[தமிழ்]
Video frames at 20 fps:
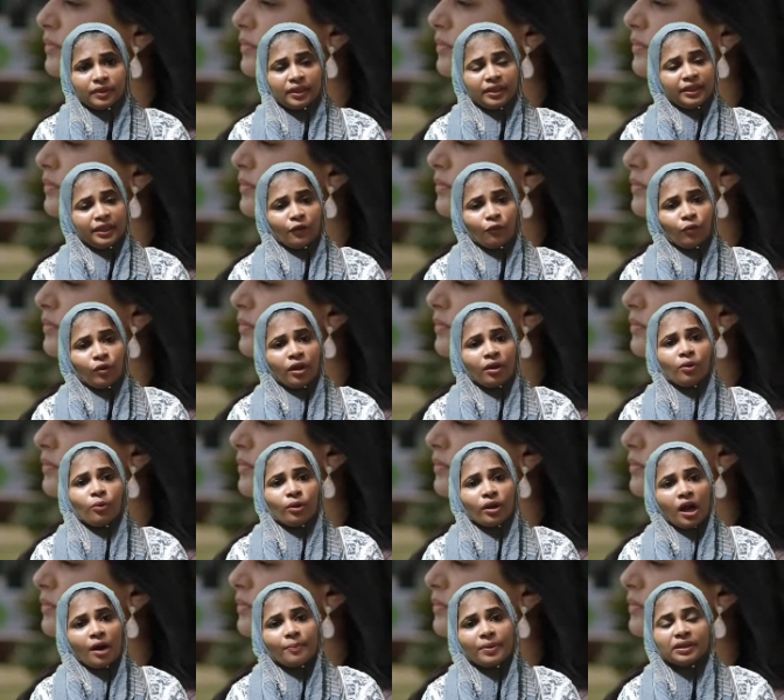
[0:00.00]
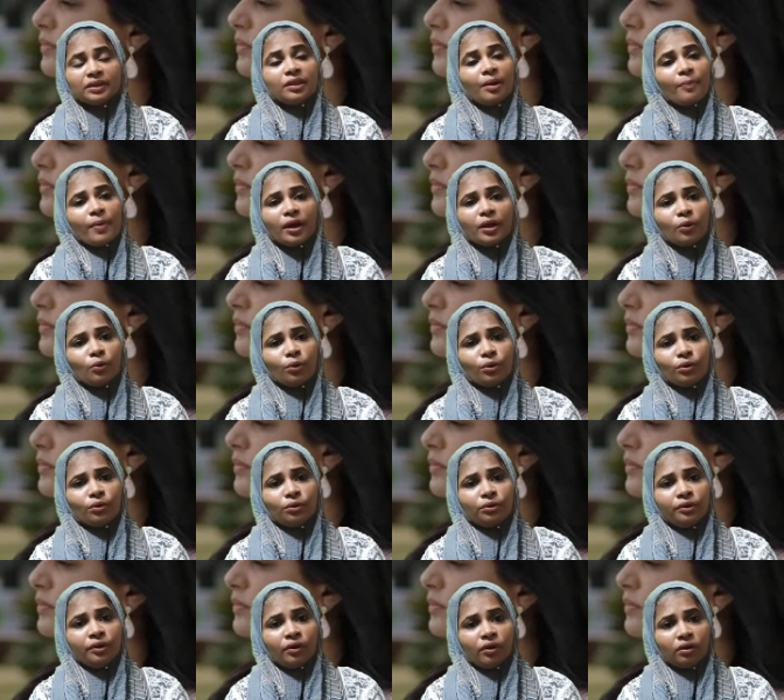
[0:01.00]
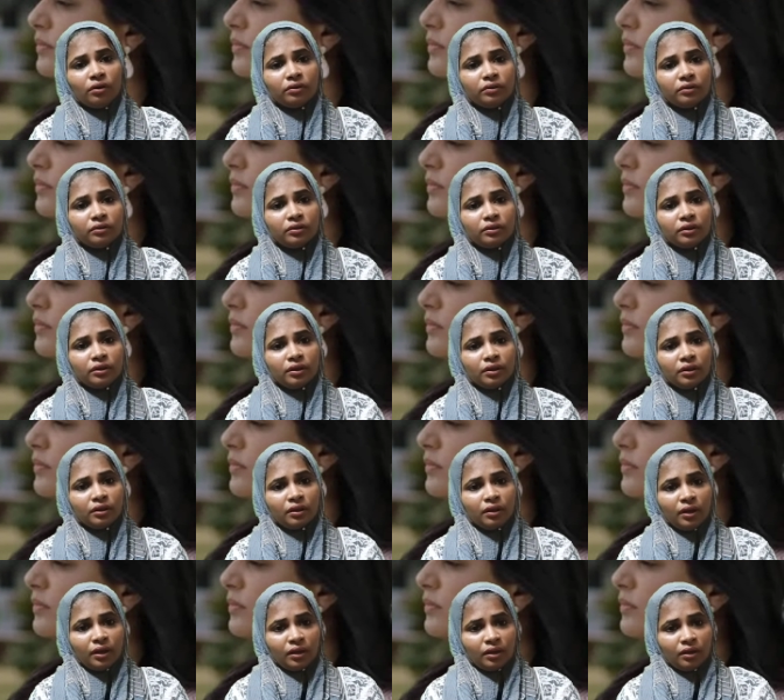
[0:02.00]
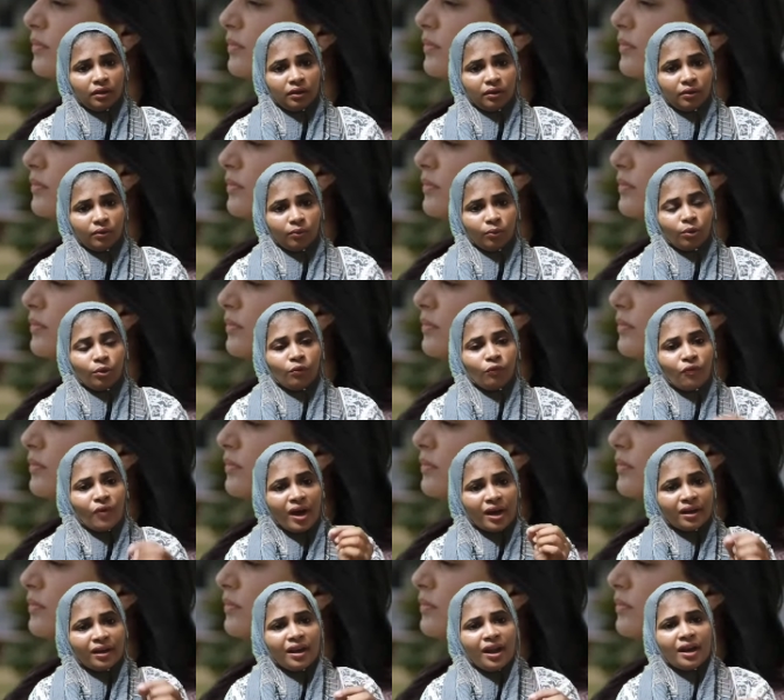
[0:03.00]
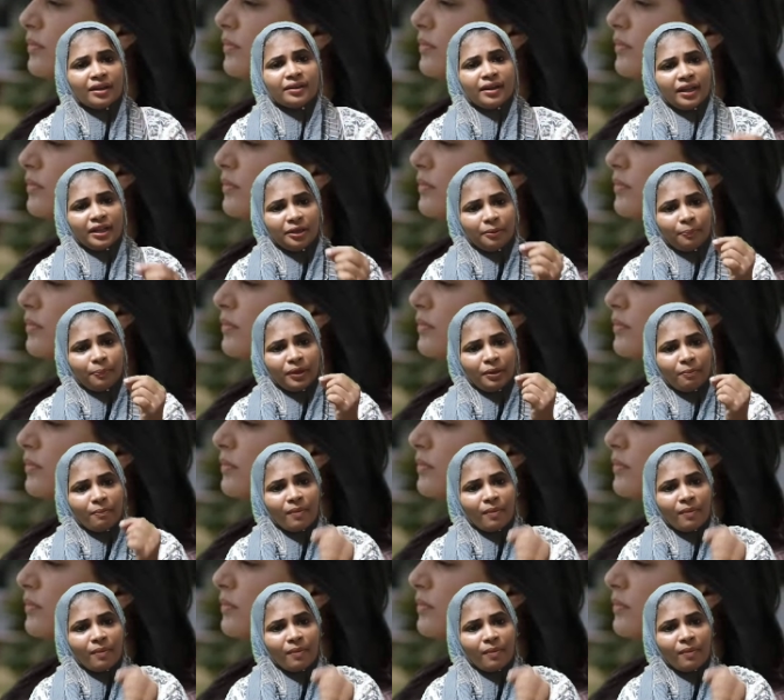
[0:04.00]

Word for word: இது எவ்வளோ ஒரு அபத்தமான ஒரு குற்றம் ஒரு வரலாற்றை இப்படி